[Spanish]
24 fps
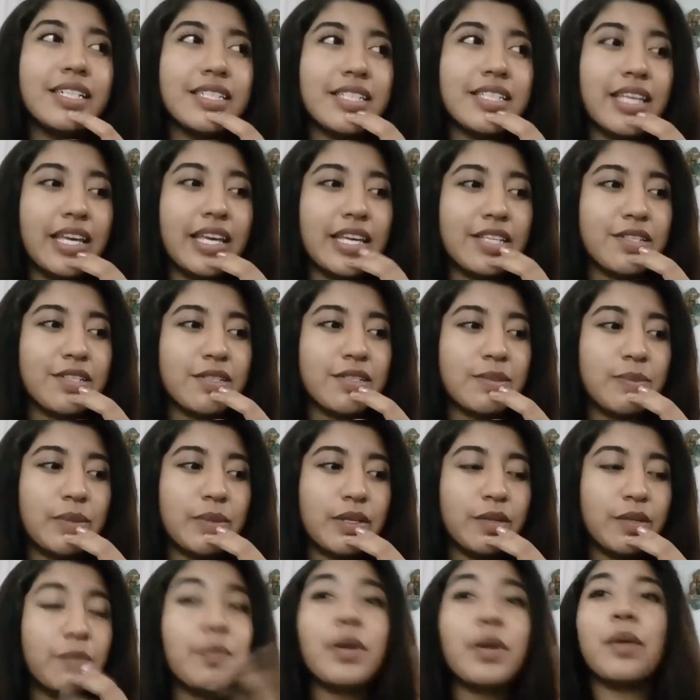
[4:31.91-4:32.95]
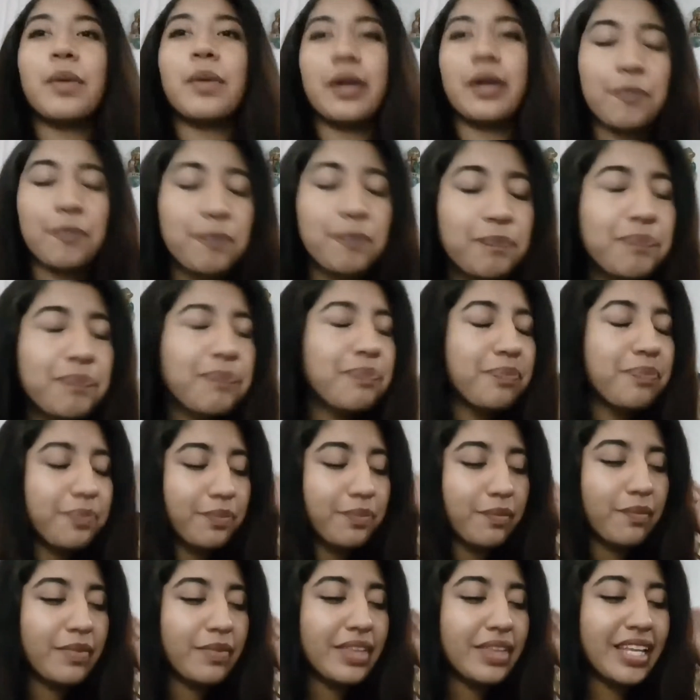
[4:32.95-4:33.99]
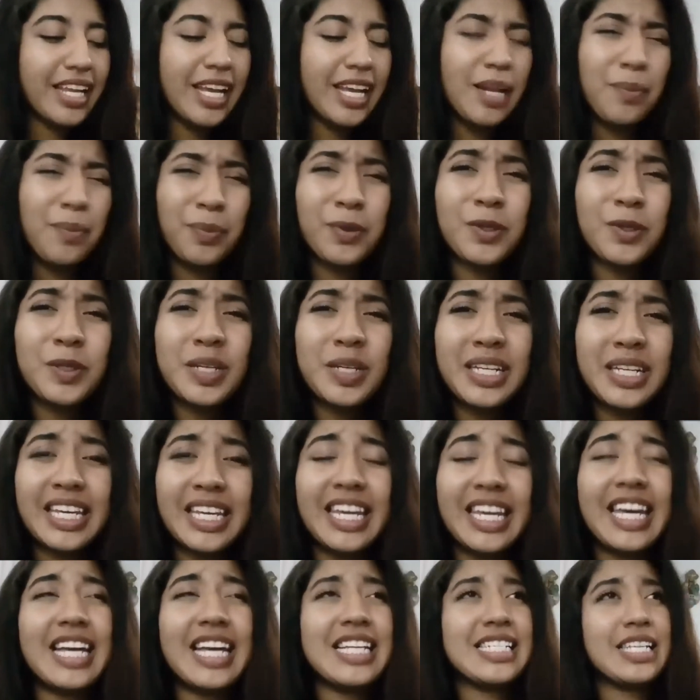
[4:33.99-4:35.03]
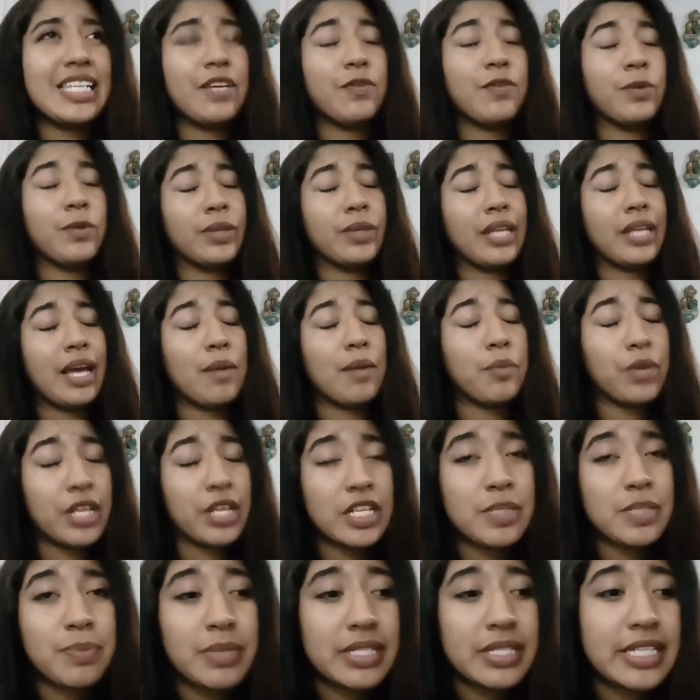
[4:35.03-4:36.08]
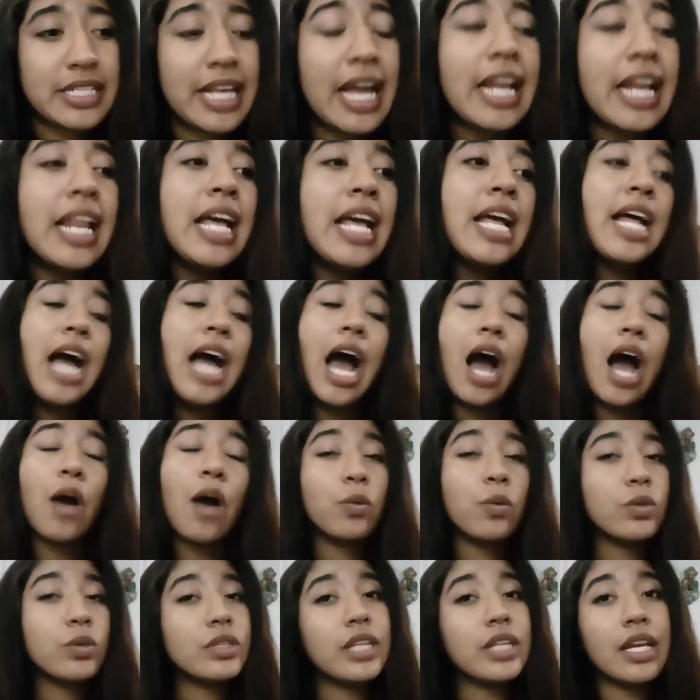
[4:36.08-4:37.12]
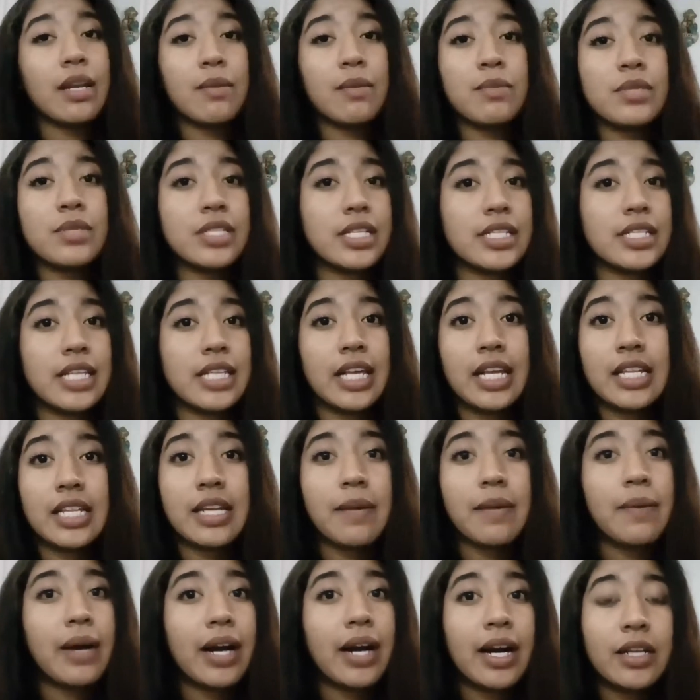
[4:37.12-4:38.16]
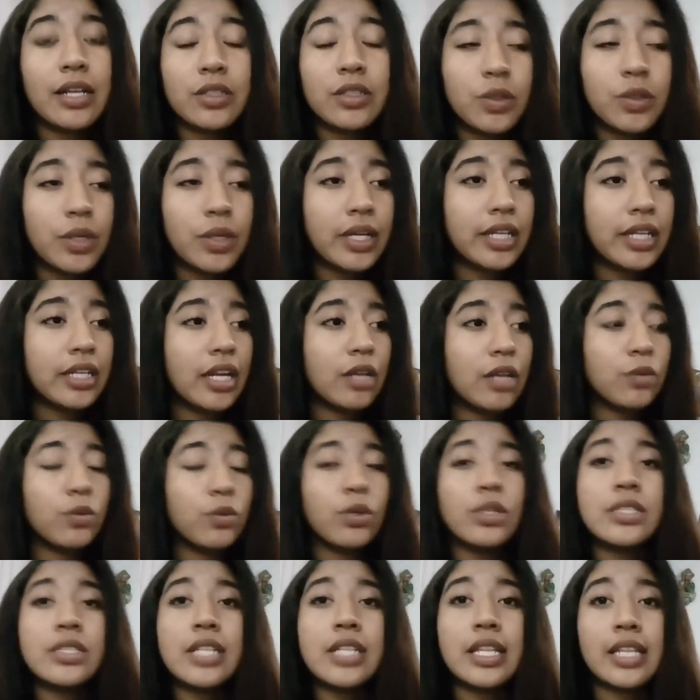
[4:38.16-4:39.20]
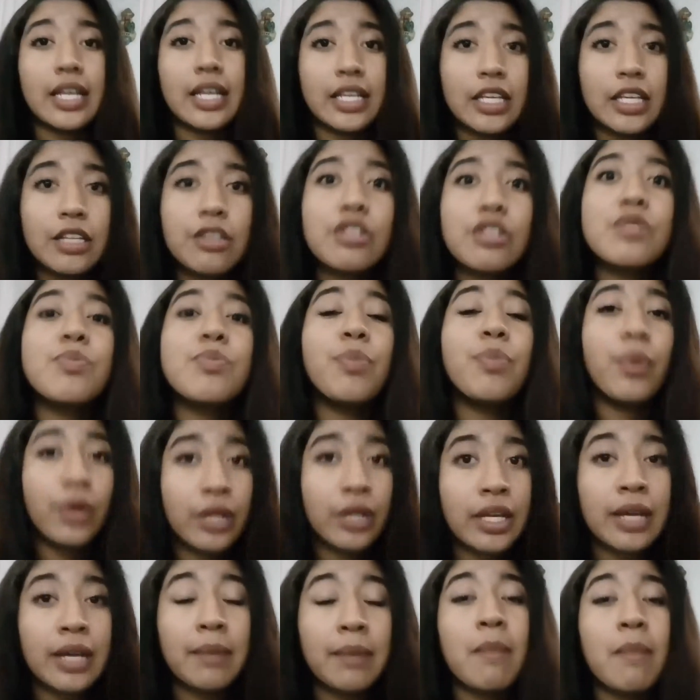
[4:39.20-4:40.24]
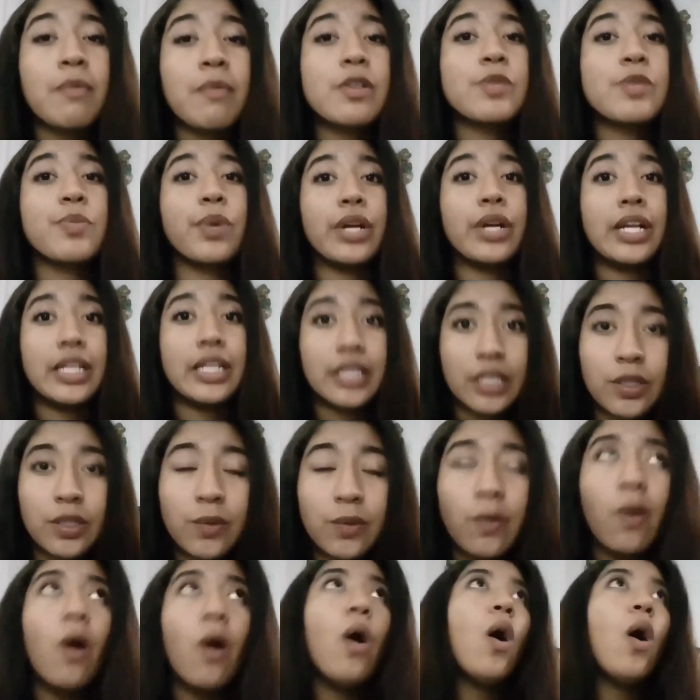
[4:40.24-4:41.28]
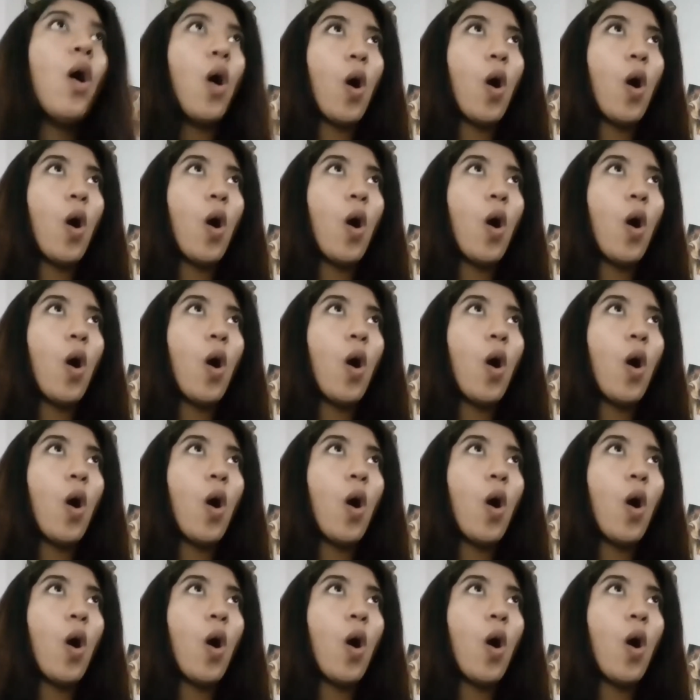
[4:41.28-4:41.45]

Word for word: Sí, eso espero. Pero bueno, el punto aquí es que fue un día muy especial. Aún tenemos que seguir trabajando en algunos detallitos porque vamos por el título.